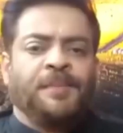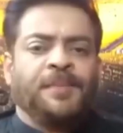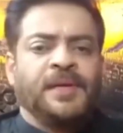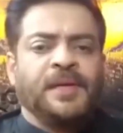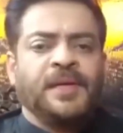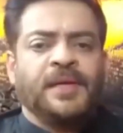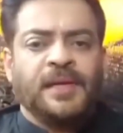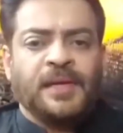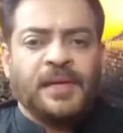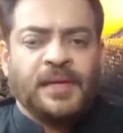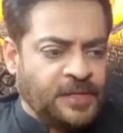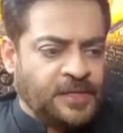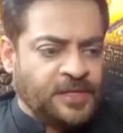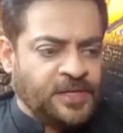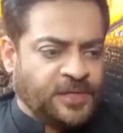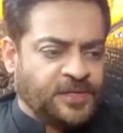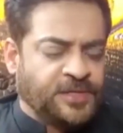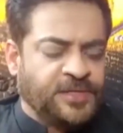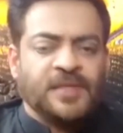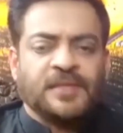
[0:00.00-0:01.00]
अपनी
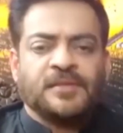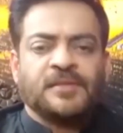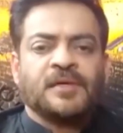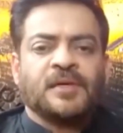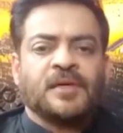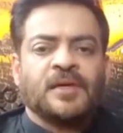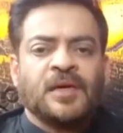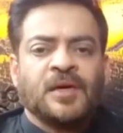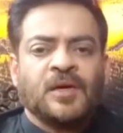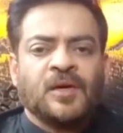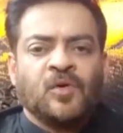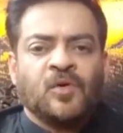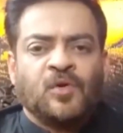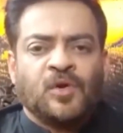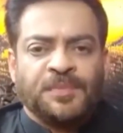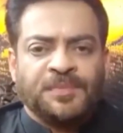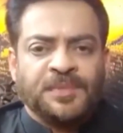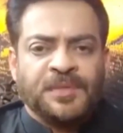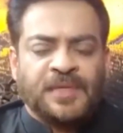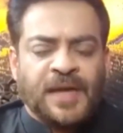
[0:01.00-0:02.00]
शख्सियत
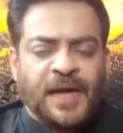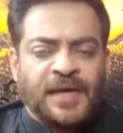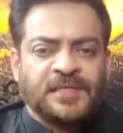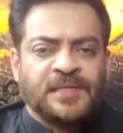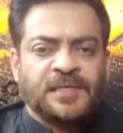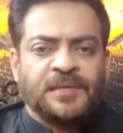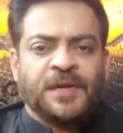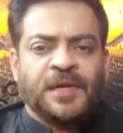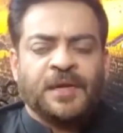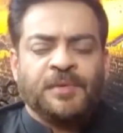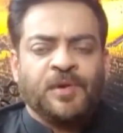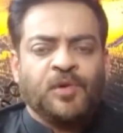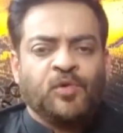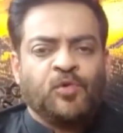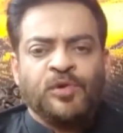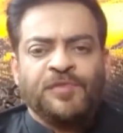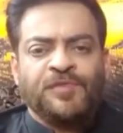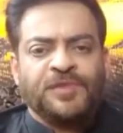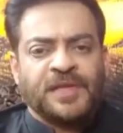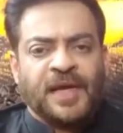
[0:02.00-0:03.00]
और अपनी ज़ात के बारे में
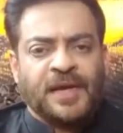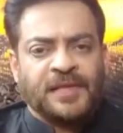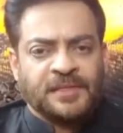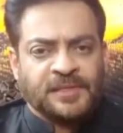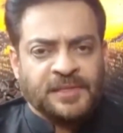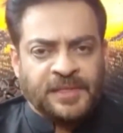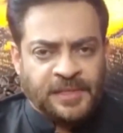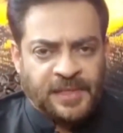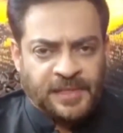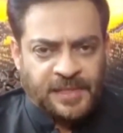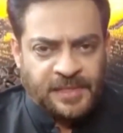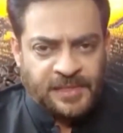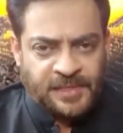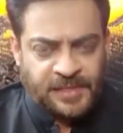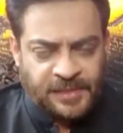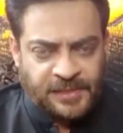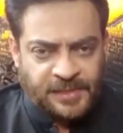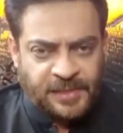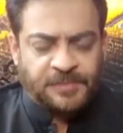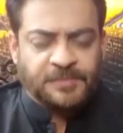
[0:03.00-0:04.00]
कोई वजाहत देना नहीं
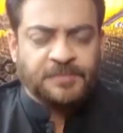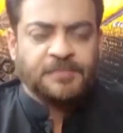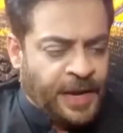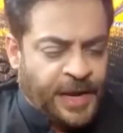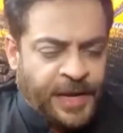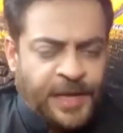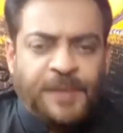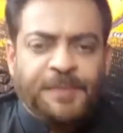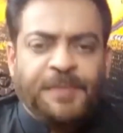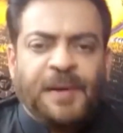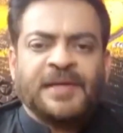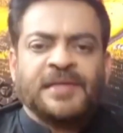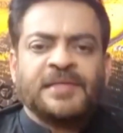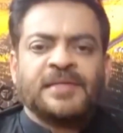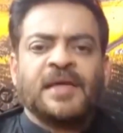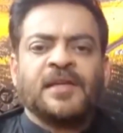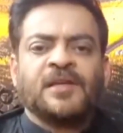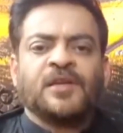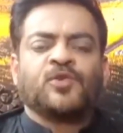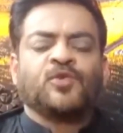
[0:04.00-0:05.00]
चाहता अहले
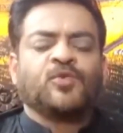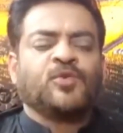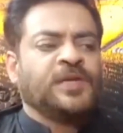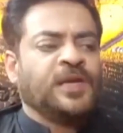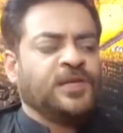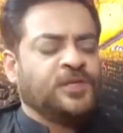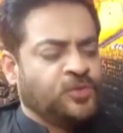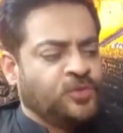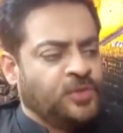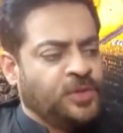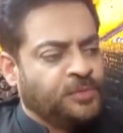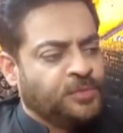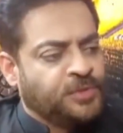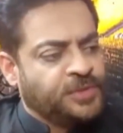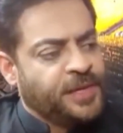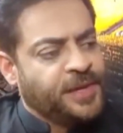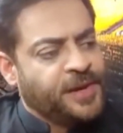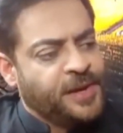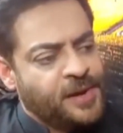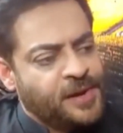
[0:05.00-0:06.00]
पाकिस्तान का शुक्रिया जिन्होंने
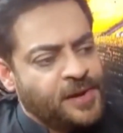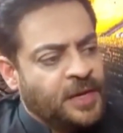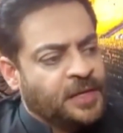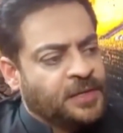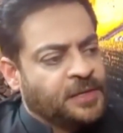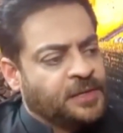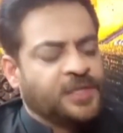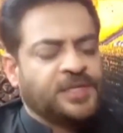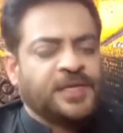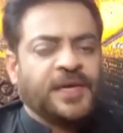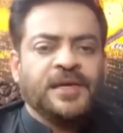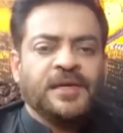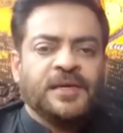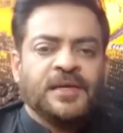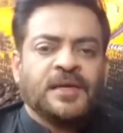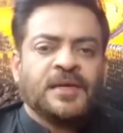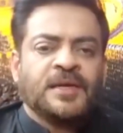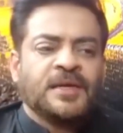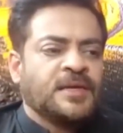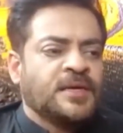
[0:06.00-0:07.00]
मुझे नशे
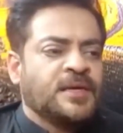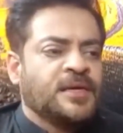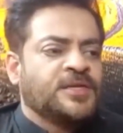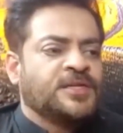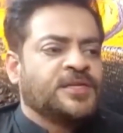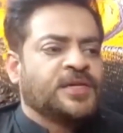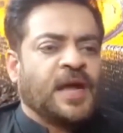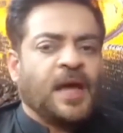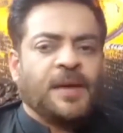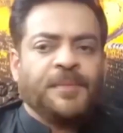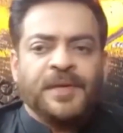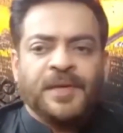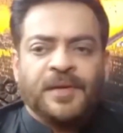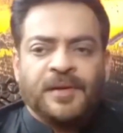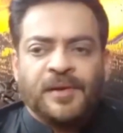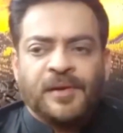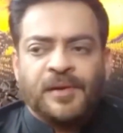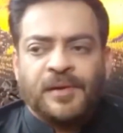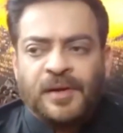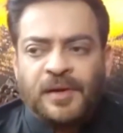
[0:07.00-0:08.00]

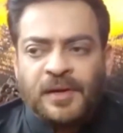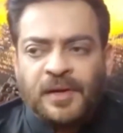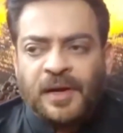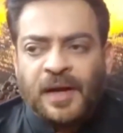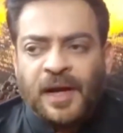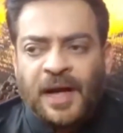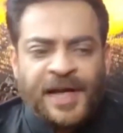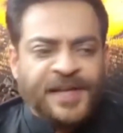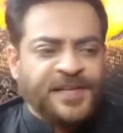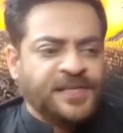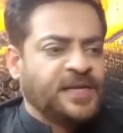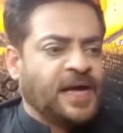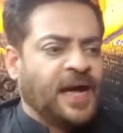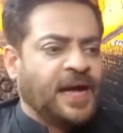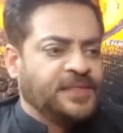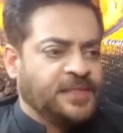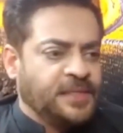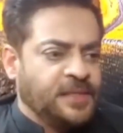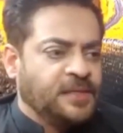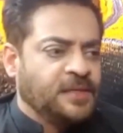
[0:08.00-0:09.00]
शराबी आयश
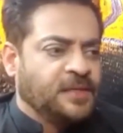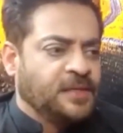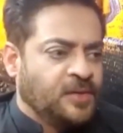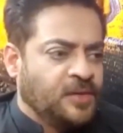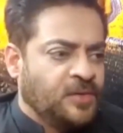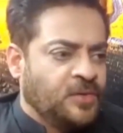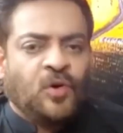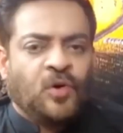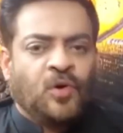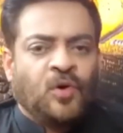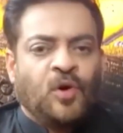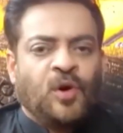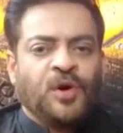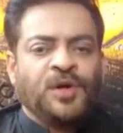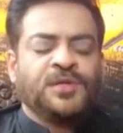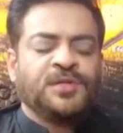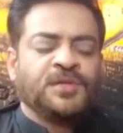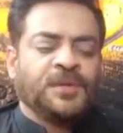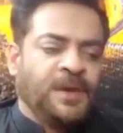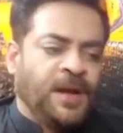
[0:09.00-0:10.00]
काजी
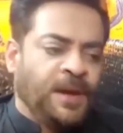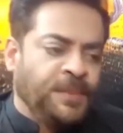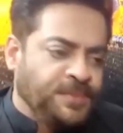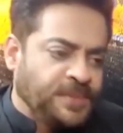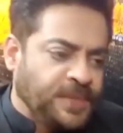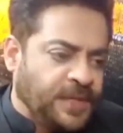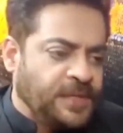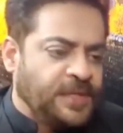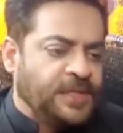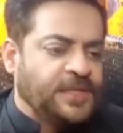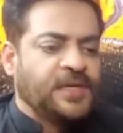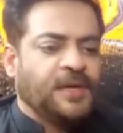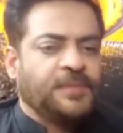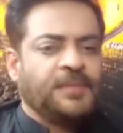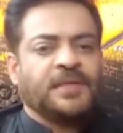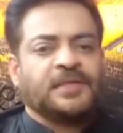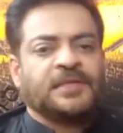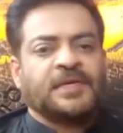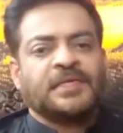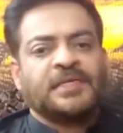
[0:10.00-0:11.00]
और इन तमाम तर
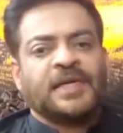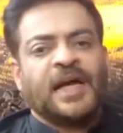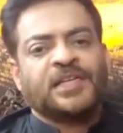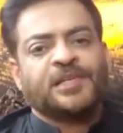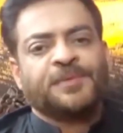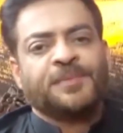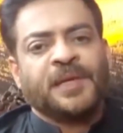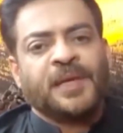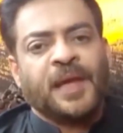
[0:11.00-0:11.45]
इल्जाम का ताज